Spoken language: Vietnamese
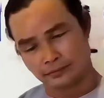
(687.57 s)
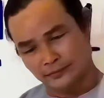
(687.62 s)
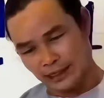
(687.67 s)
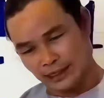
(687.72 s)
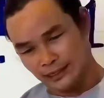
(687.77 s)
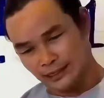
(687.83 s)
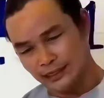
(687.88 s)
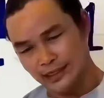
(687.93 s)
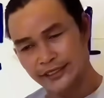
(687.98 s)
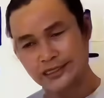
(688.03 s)

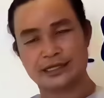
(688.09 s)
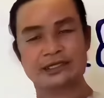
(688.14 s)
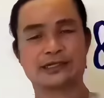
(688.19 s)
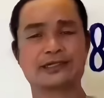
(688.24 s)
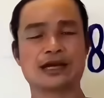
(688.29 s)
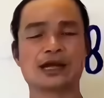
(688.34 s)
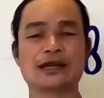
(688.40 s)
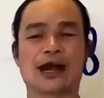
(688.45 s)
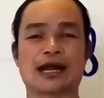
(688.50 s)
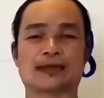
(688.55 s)
chẳng lấy
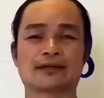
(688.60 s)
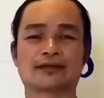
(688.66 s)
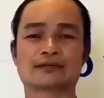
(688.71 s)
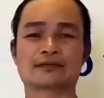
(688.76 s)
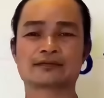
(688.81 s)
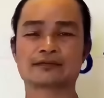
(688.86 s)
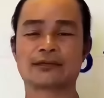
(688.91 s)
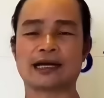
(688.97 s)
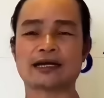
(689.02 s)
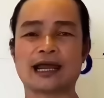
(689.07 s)
gì thế đặng
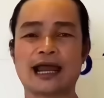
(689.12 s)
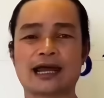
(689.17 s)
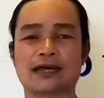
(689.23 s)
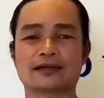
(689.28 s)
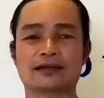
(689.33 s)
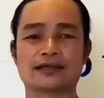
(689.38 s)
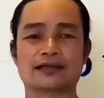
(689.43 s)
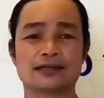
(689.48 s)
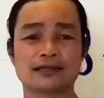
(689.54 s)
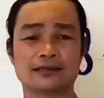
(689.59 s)
cái
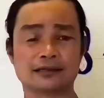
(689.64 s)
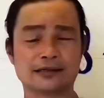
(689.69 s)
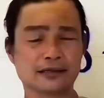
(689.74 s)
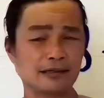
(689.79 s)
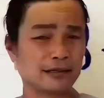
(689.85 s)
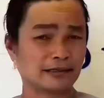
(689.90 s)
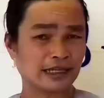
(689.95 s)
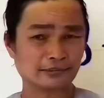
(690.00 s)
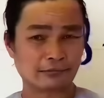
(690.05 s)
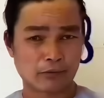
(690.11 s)
thân thì
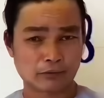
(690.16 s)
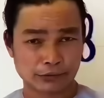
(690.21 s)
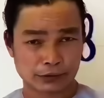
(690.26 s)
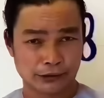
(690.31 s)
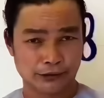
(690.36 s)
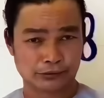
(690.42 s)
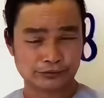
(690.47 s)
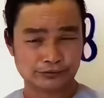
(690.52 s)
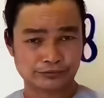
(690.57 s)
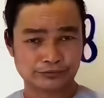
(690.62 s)
như tắt bóng
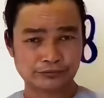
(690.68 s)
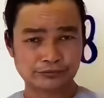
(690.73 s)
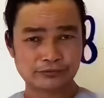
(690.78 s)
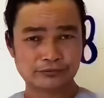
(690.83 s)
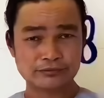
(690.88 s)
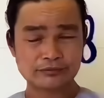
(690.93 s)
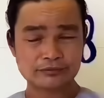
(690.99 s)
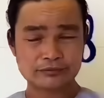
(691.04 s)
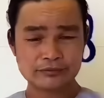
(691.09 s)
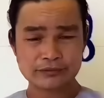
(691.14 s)
chiều
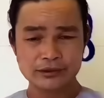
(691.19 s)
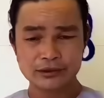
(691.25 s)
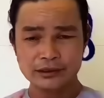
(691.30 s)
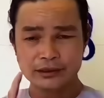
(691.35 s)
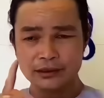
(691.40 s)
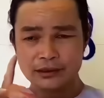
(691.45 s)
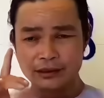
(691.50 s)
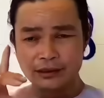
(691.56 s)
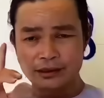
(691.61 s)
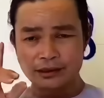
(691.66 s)

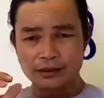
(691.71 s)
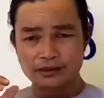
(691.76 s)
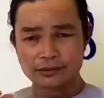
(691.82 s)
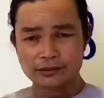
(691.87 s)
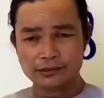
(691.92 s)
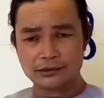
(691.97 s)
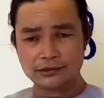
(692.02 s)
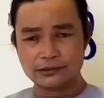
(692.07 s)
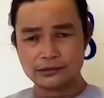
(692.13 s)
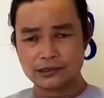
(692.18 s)

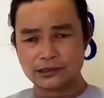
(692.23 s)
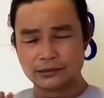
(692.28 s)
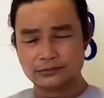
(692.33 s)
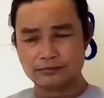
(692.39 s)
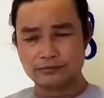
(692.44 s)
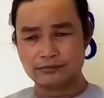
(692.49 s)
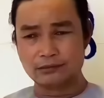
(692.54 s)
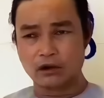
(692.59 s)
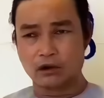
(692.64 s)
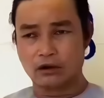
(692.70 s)
như
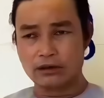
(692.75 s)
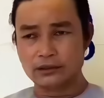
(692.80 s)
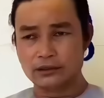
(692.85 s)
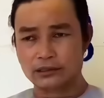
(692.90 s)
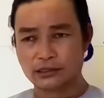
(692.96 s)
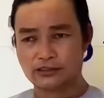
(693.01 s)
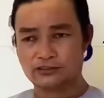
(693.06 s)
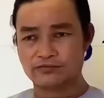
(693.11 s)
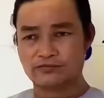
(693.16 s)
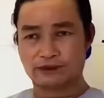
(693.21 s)
chùm bột
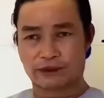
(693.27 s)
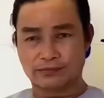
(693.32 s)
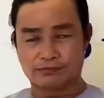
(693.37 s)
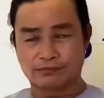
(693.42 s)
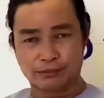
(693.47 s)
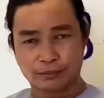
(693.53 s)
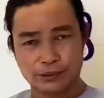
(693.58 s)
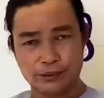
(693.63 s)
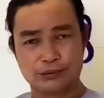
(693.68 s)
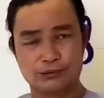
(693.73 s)
nước
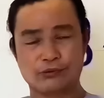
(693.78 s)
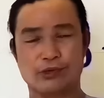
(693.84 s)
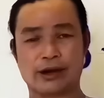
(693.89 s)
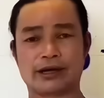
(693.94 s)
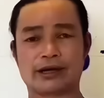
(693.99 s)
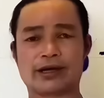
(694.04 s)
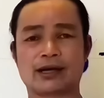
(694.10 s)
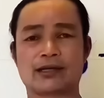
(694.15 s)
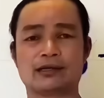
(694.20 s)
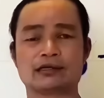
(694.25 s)
phập phiều
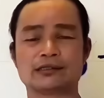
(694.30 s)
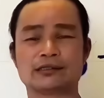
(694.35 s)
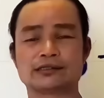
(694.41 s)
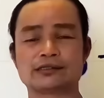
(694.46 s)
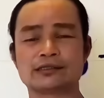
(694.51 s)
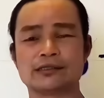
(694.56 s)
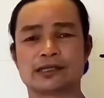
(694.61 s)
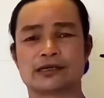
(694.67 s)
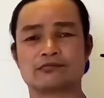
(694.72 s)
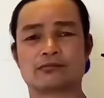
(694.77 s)
ngoài khơi
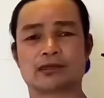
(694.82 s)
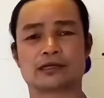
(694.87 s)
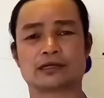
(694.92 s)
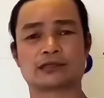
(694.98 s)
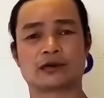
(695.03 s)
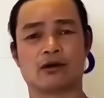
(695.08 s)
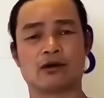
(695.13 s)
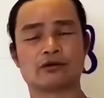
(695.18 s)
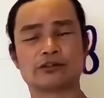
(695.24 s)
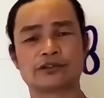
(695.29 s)
xưa ông bành
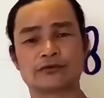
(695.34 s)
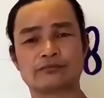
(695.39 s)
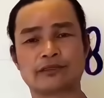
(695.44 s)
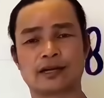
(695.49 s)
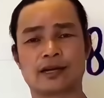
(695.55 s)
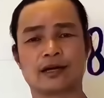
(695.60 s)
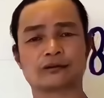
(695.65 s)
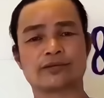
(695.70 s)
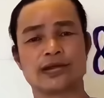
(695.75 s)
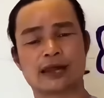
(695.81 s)
tổ sống
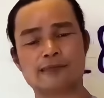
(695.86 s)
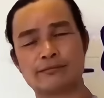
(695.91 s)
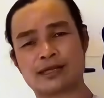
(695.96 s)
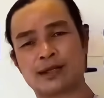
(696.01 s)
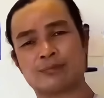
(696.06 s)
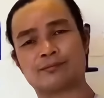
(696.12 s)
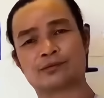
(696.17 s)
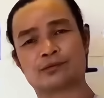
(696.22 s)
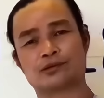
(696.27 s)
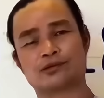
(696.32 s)
đời
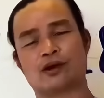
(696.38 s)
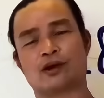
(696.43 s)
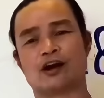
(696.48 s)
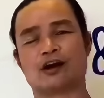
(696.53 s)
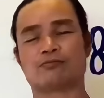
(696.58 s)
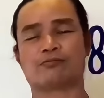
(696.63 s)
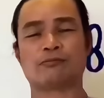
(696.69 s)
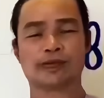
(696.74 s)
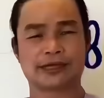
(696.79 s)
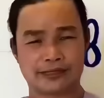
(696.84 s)
800 tuổi
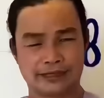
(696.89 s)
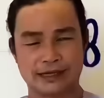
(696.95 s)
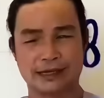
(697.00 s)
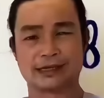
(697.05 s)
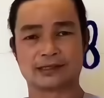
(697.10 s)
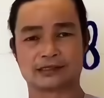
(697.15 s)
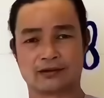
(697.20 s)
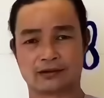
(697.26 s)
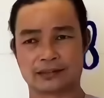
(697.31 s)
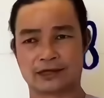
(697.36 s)
thọ bây
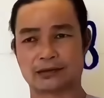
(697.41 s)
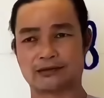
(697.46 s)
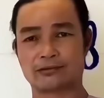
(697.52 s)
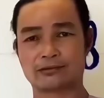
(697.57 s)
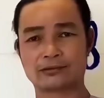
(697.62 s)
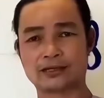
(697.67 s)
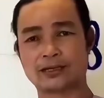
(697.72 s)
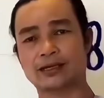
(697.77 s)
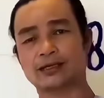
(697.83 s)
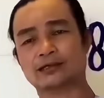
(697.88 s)
giờ còn đâu
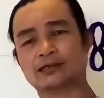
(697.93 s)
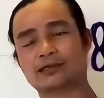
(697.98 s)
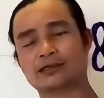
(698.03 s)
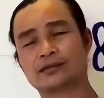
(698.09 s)
đó